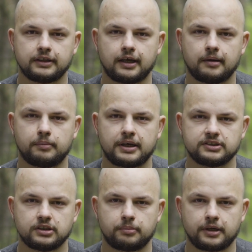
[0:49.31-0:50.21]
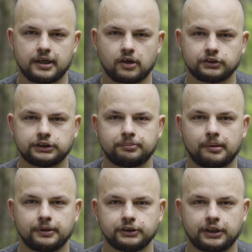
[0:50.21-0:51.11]
na bardzo dobrej jakości
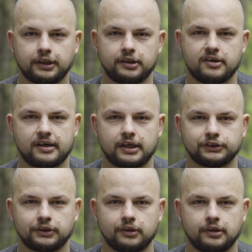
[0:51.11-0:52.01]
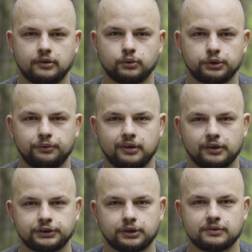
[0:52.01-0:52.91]
papierze i okraszony dużą
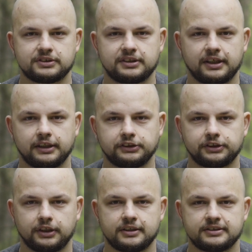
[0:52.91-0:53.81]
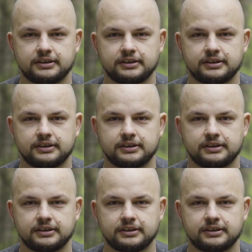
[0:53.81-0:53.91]
ilością zdjęć y,